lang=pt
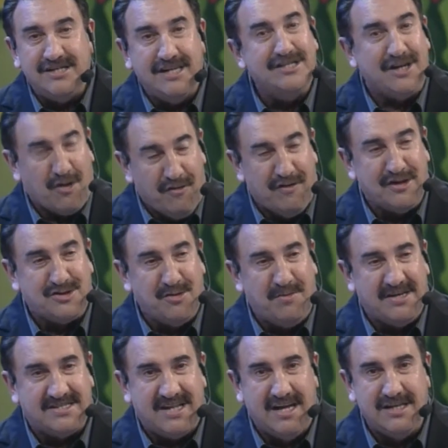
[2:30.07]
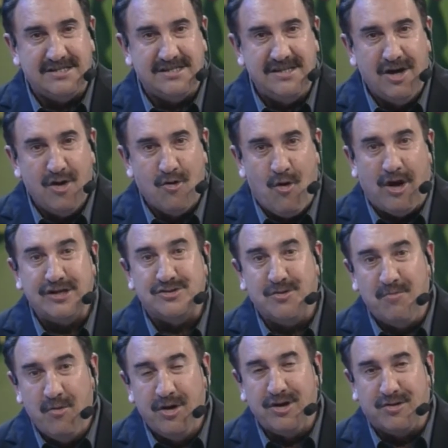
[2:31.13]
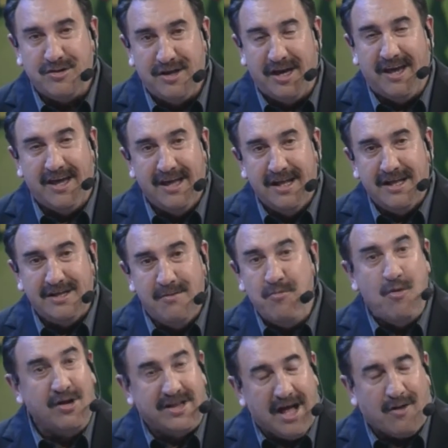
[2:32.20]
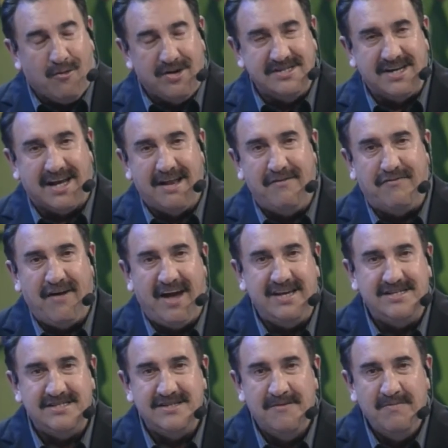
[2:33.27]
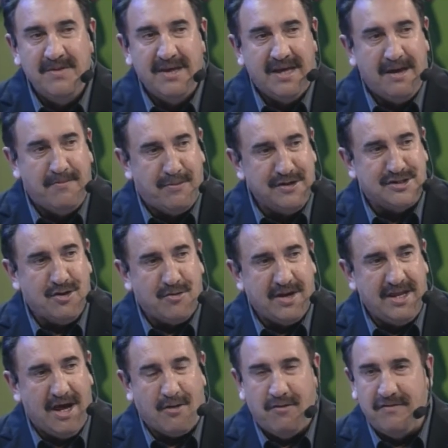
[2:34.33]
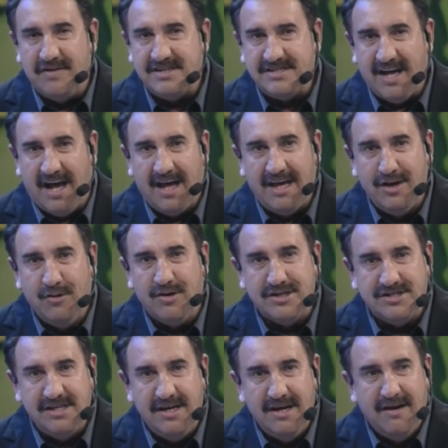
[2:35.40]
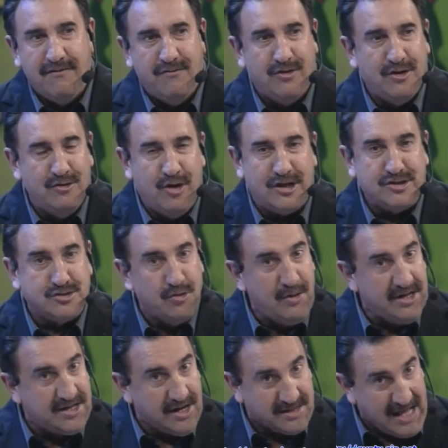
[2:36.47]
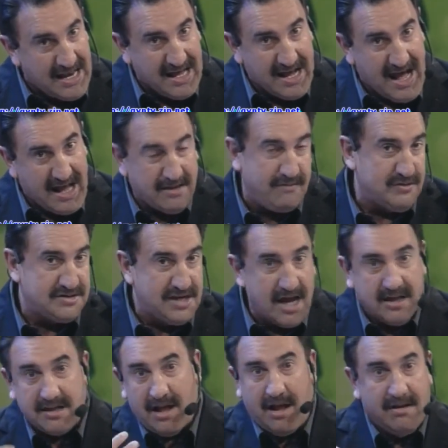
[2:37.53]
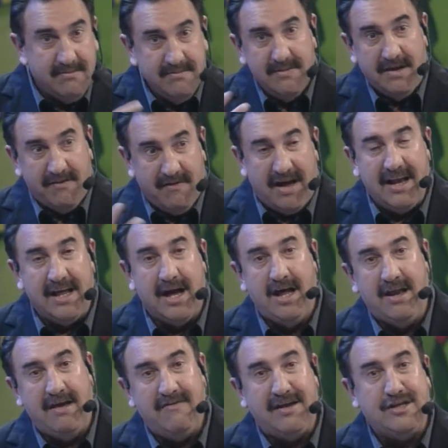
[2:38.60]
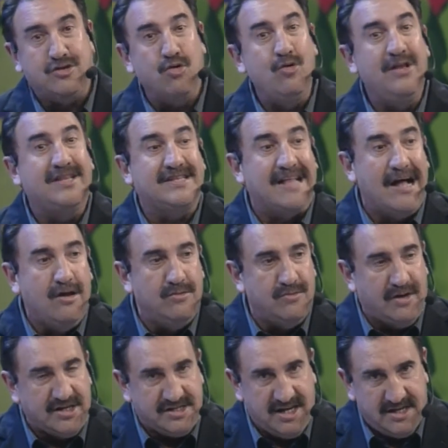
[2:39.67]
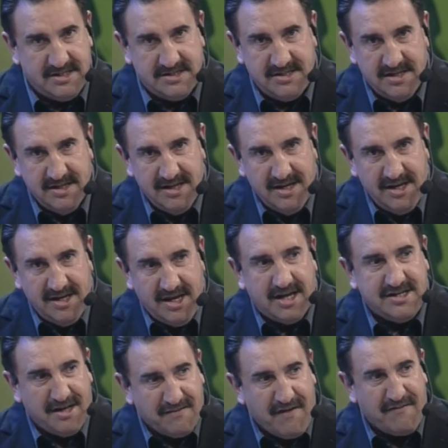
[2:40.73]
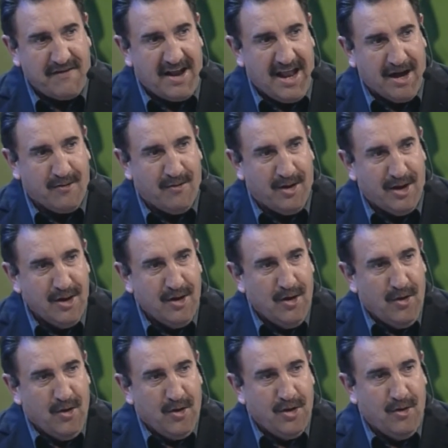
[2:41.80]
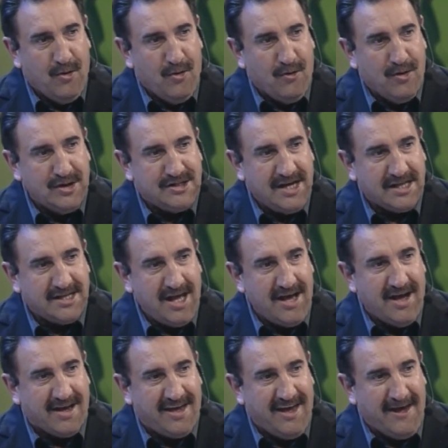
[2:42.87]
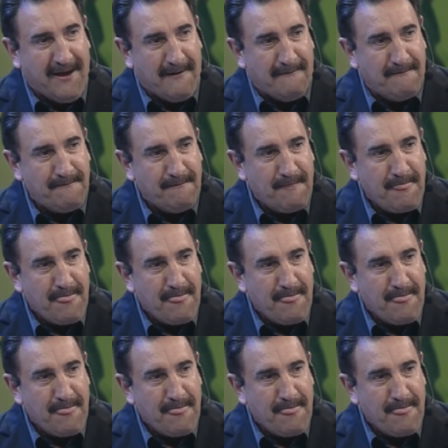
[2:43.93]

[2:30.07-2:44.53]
a gente já conversou bastante, gosto muito de, de muita coisa que ele faz e por isso que eu queria conversar. E hoje o nosso Twitter tá ligado, você entra, vai ligando, né? vai tweetando a gente e a gente vai falar com ele. Eu já tenho aqui